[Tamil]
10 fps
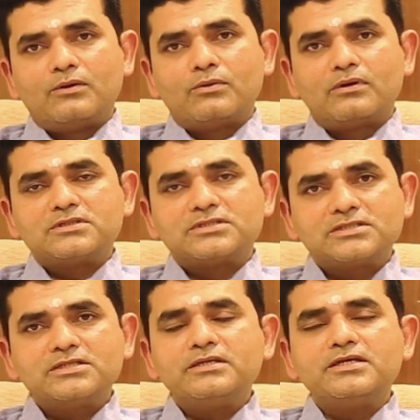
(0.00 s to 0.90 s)
ஒரு
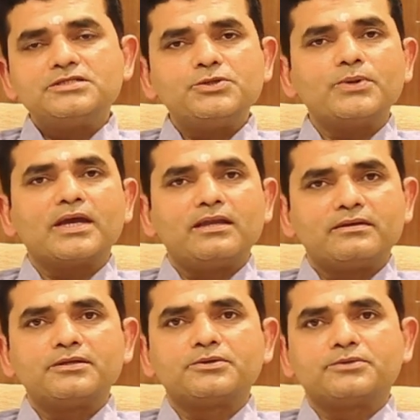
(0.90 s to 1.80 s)
சிக்ஸ்டீன் இயர்ஸ் யூகேயில்
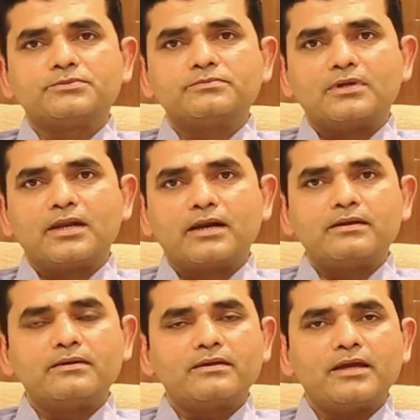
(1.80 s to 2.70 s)
இருந்திருக்கும்
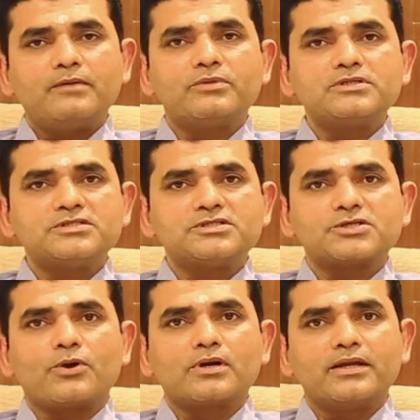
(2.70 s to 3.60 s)
லண்டன் கேம்பிரிட்ஜ் அண்ட்
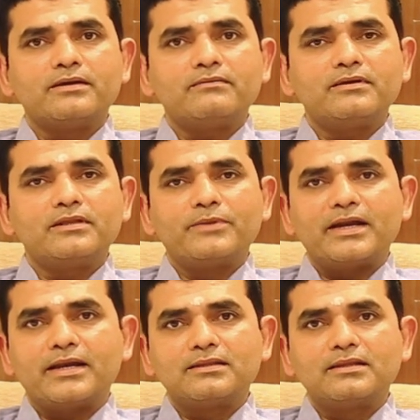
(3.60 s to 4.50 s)
ஸ்காட்லாண்ட்
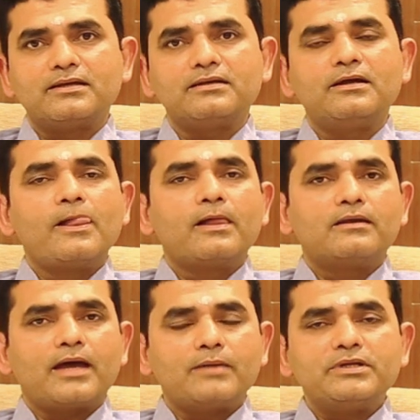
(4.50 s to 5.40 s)
இதுமாரி இடத்துல
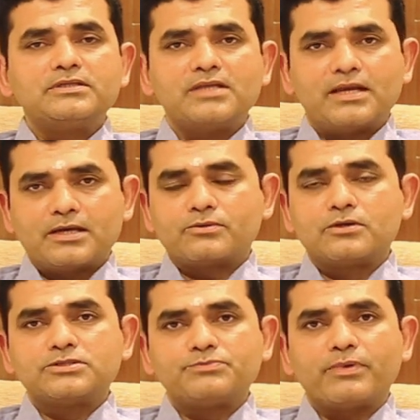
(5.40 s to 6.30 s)
டயபெட்டிஸ் அண்ட்
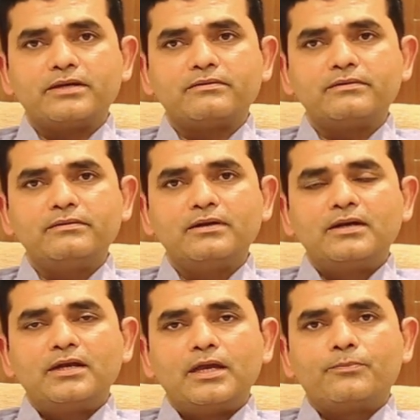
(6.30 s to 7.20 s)
எண்டக்னாலஜி பயின்று
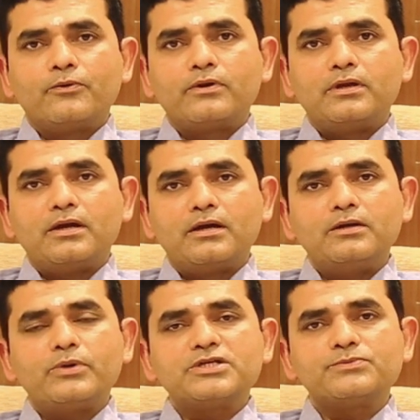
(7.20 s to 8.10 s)
இப்போ ஒரு
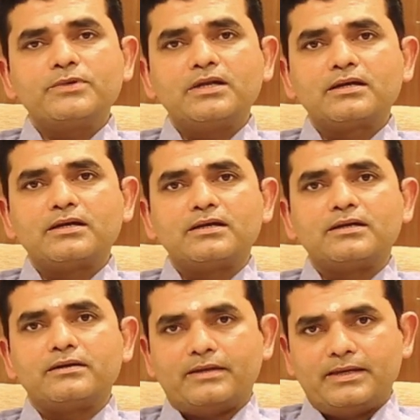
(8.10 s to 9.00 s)
ஏழு வருஷமாக
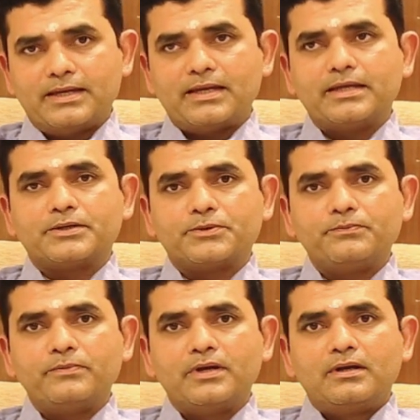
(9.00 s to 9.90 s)
நாங்கள் இந்தியாவில்
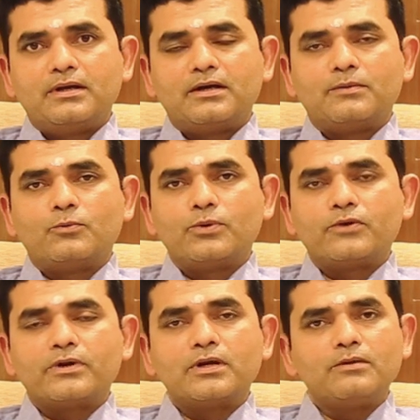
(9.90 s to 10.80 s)
இருக்கோம்
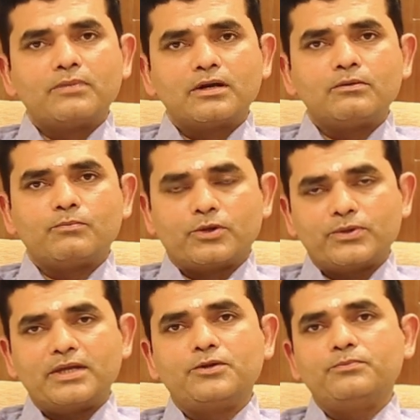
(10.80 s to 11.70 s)
மூன்று வருடம் மறு
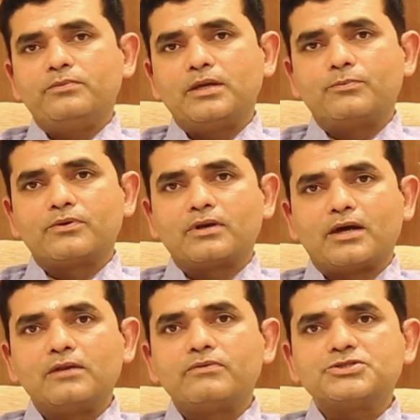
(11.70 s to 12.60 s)
மதுரையிலும் இப்போ ஒரு
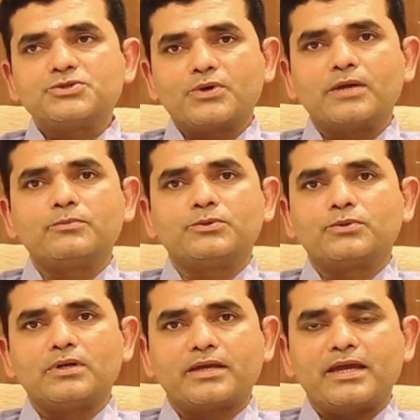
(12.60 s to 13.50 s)
நாலு வருஷம்
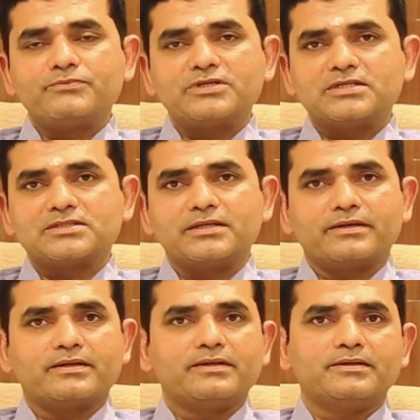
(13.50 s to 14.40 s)
கோயம்புத்தூரில் கேஎம்சிஹெச்சில்
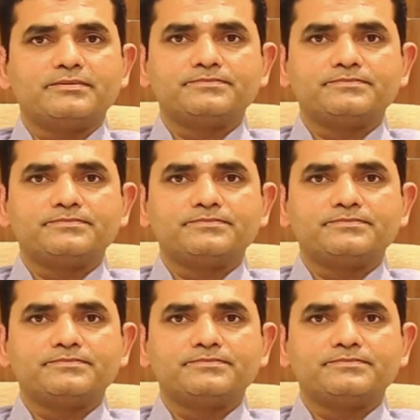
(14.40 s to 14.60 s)
இருக்குங்க